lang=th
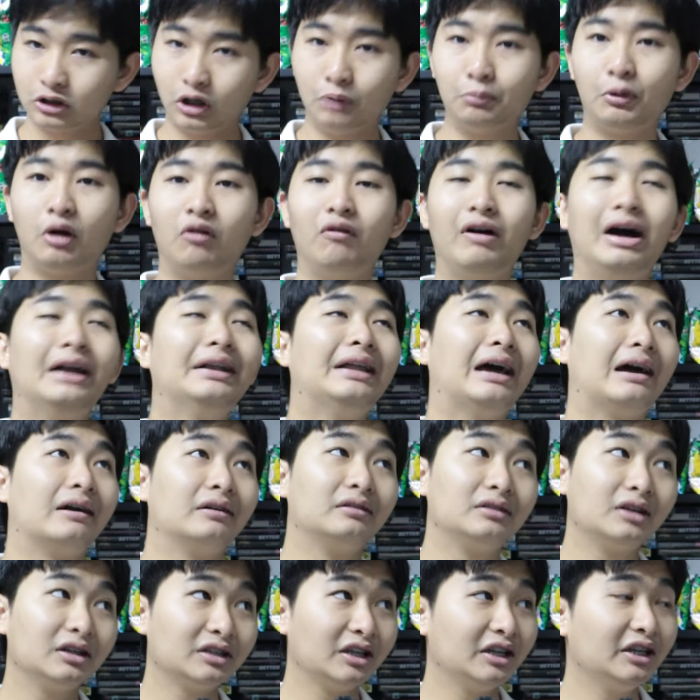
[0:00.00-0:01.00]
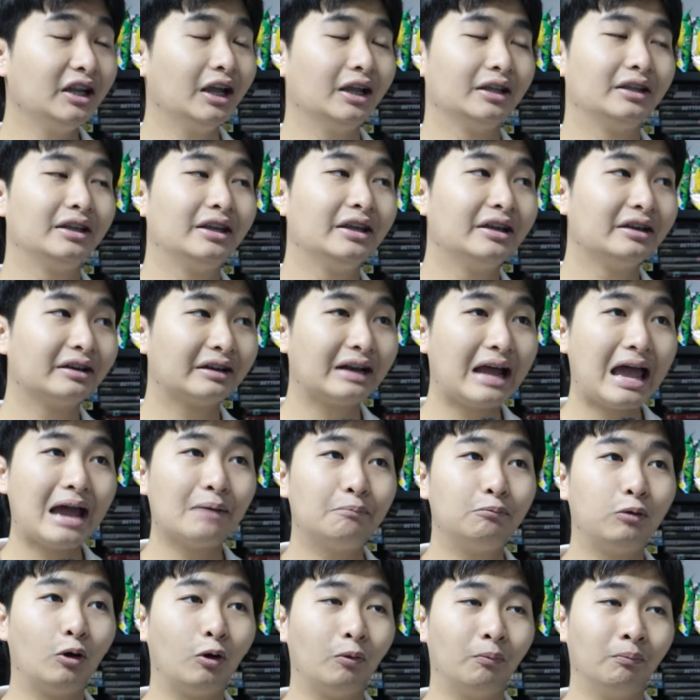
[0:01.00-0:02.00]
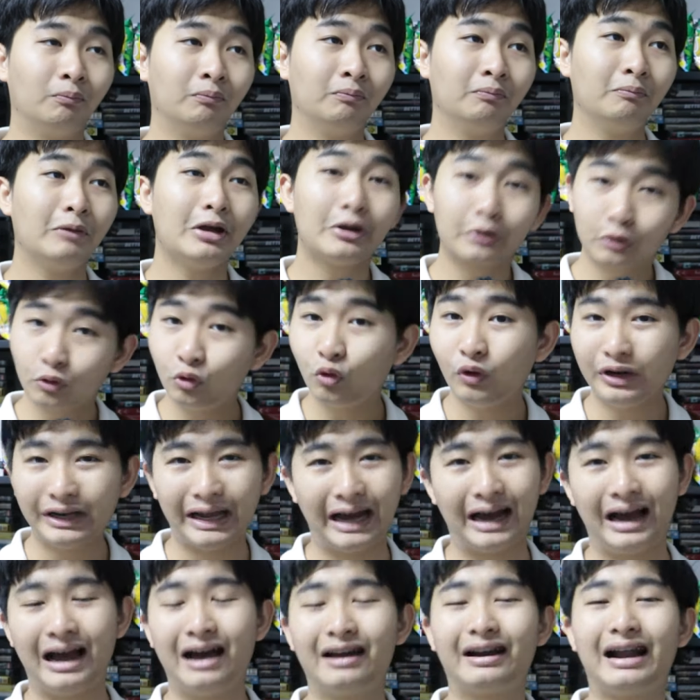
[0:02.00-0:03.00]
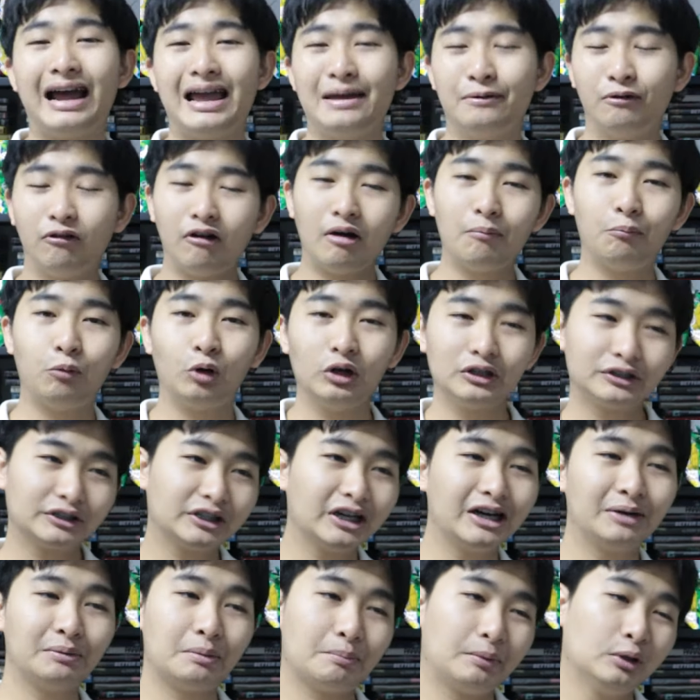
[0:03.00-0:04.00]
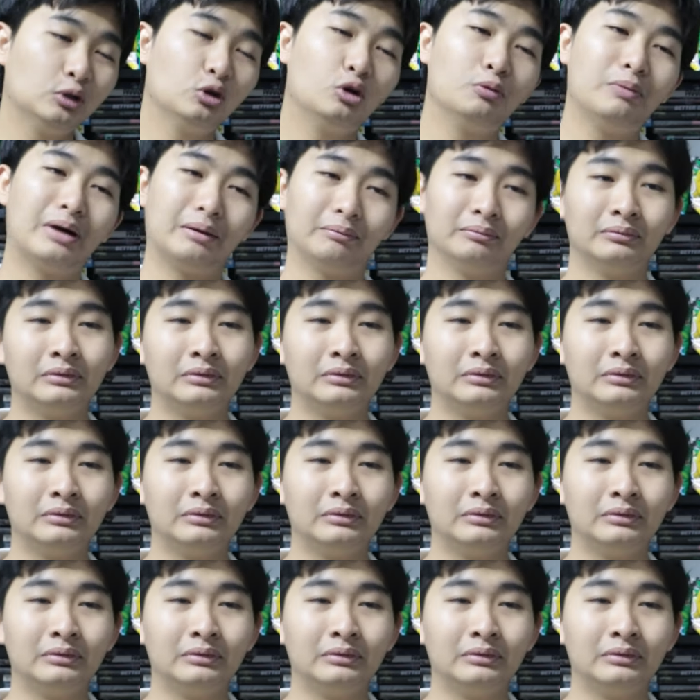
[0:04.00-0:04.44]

ก็ต้องบอกว่าหนังเรื่องนี้เนี่ยทีแรกผมไม่รู้ว่าหนังอะไรเพราะว่าโปสเตอร์มันเป็นรูปแบ